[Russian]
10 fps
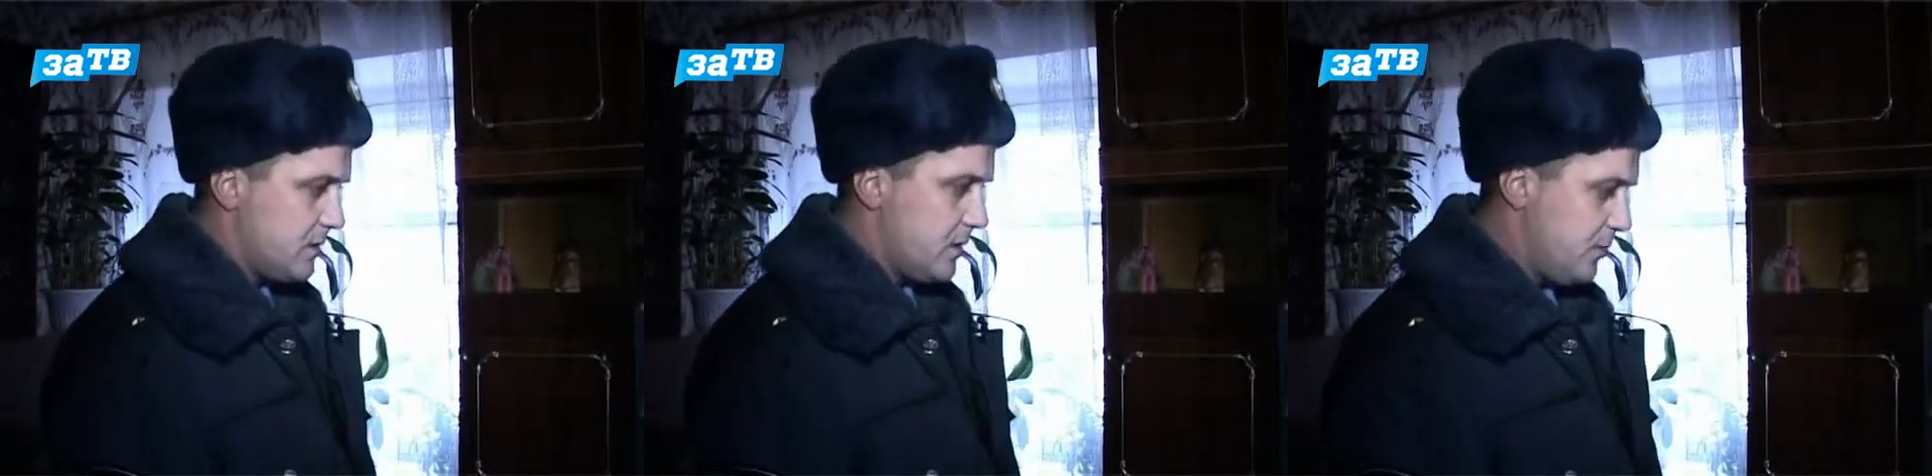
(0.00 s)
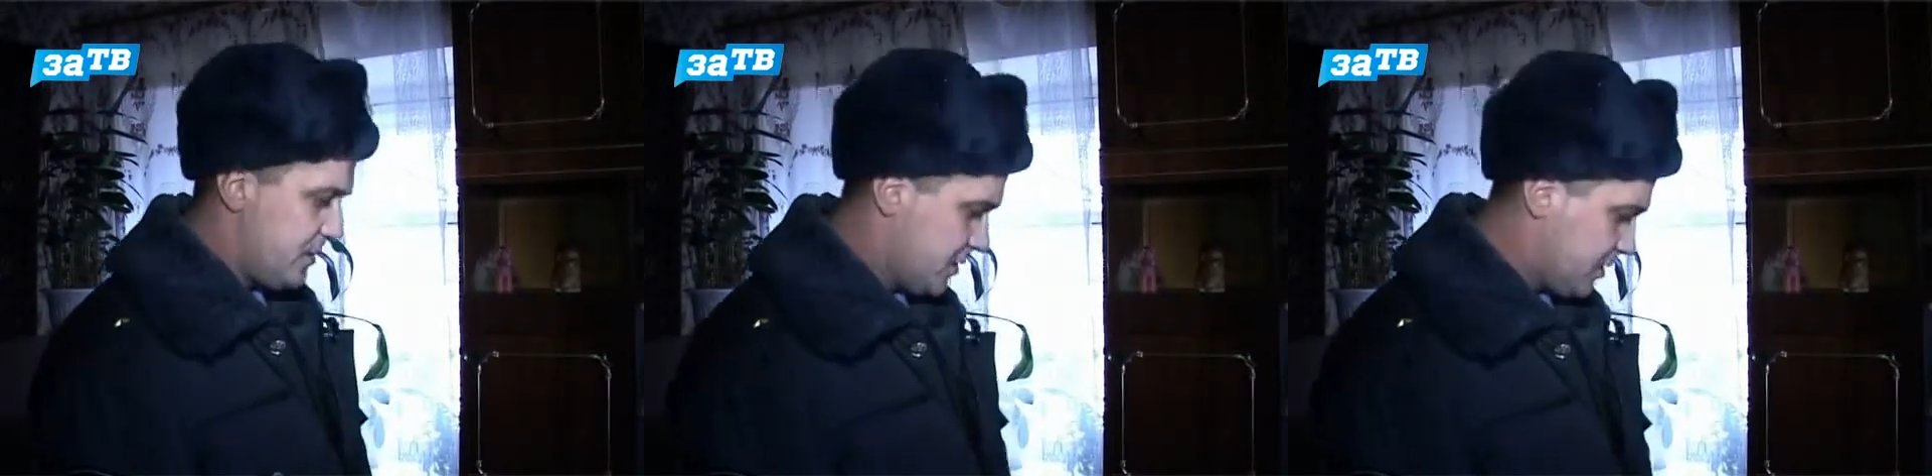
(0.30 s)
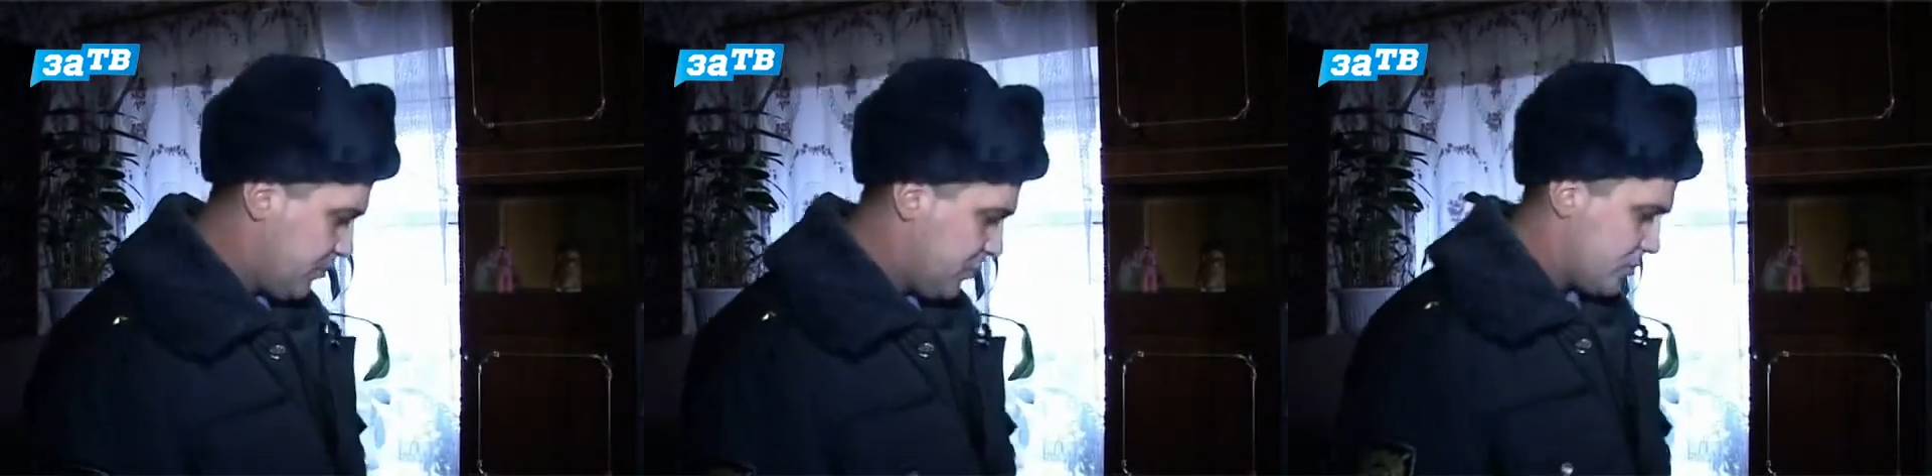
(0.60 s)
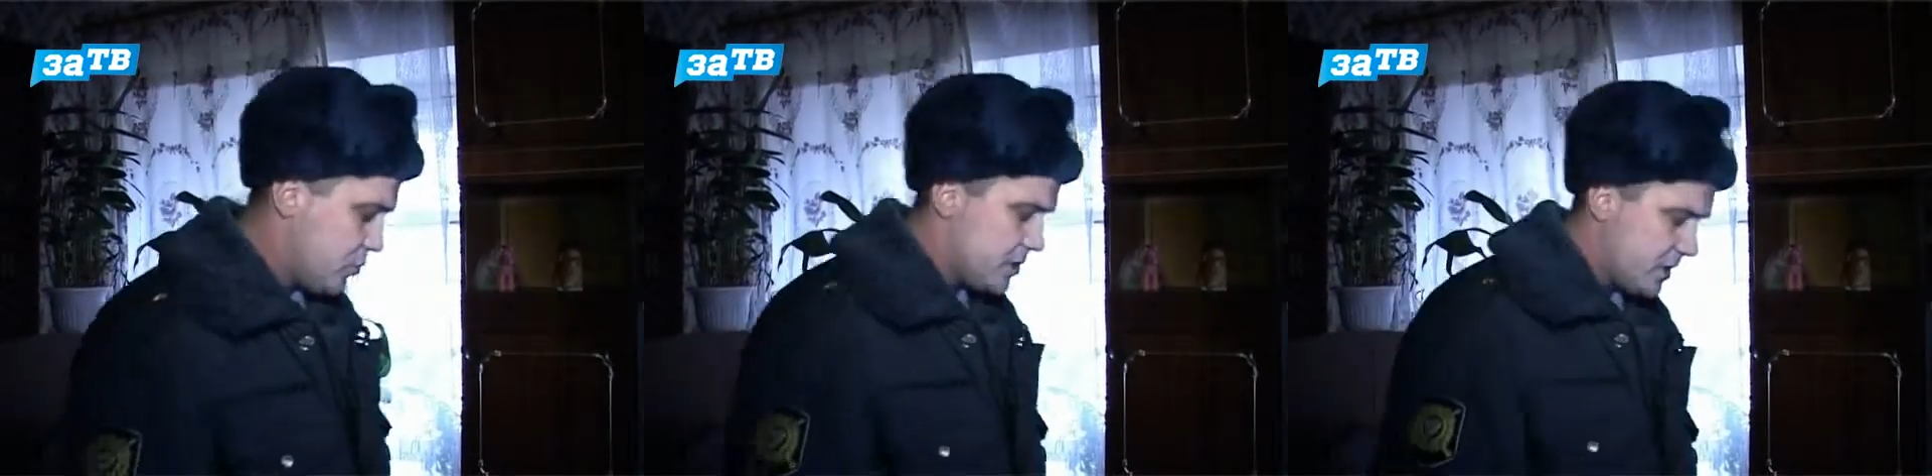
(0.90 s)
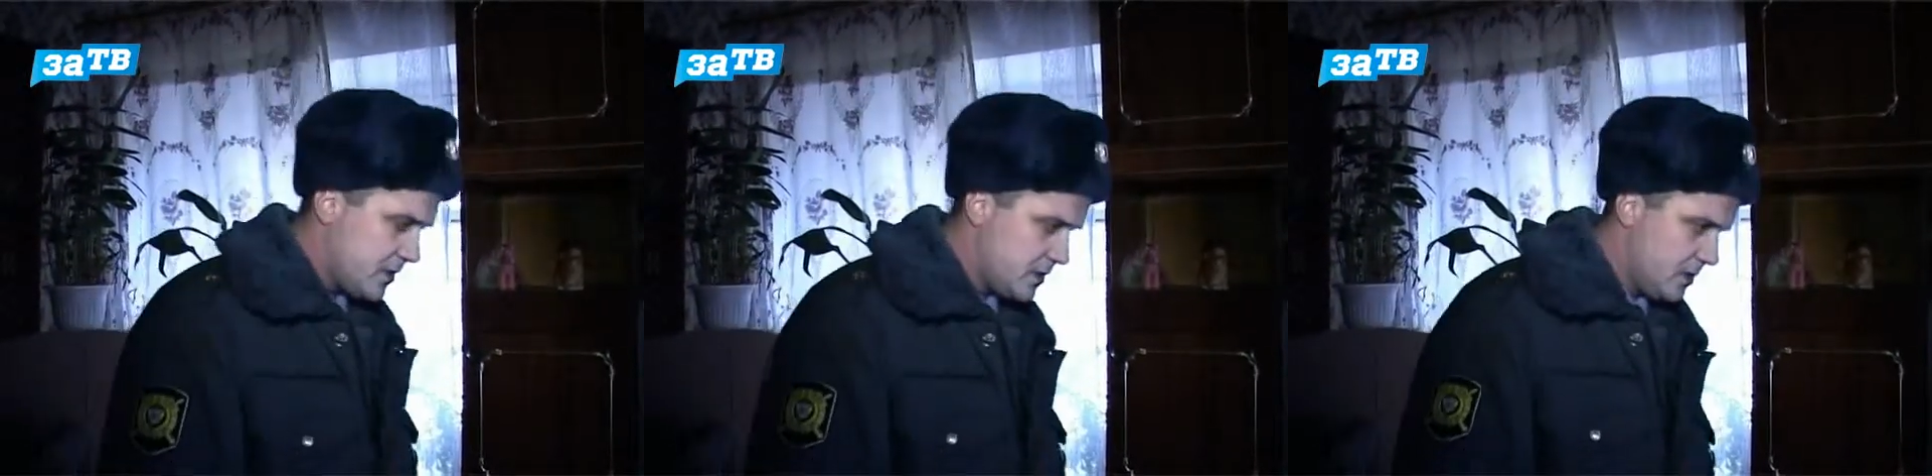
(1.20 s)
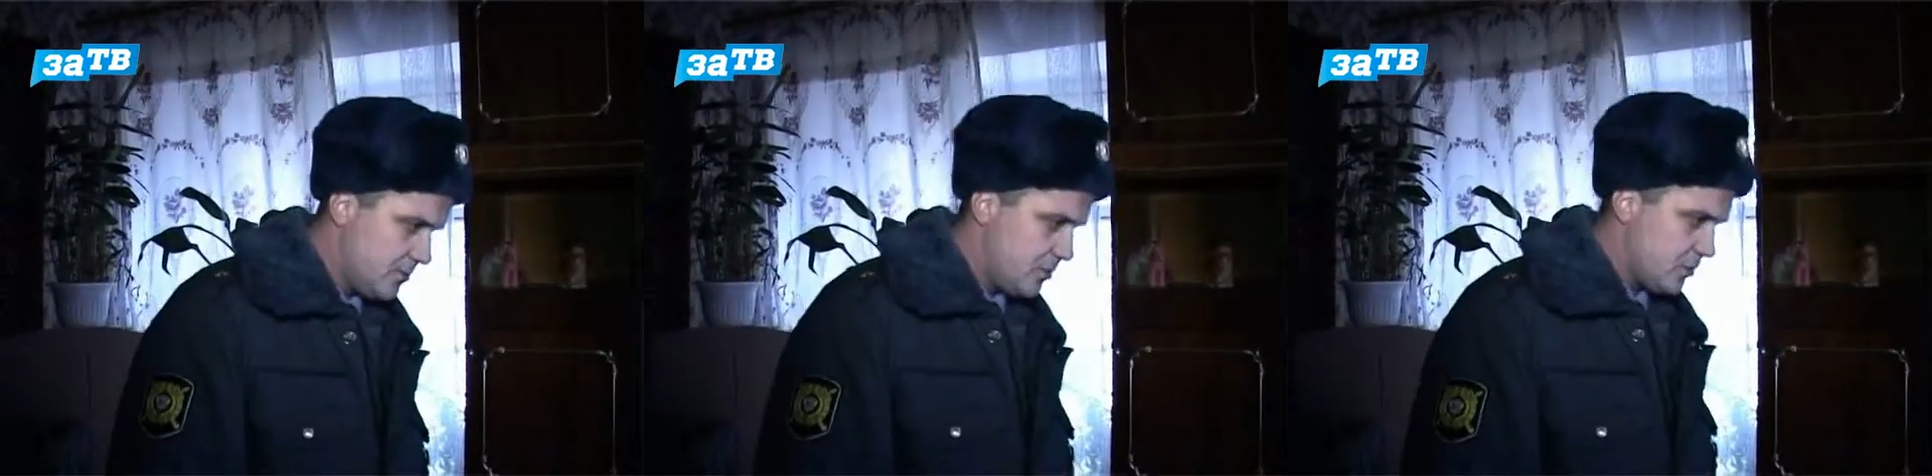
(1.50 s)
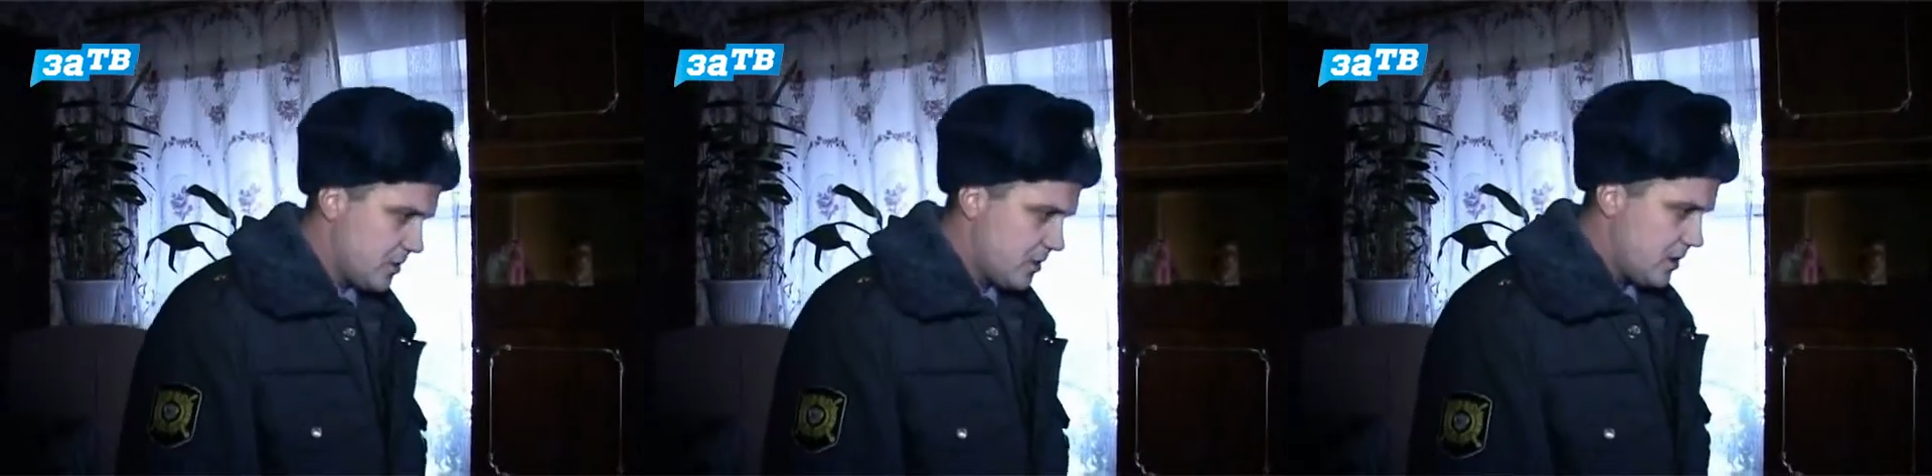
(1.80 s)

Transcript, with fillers: Ребятишки пьют, то есть родители пьют.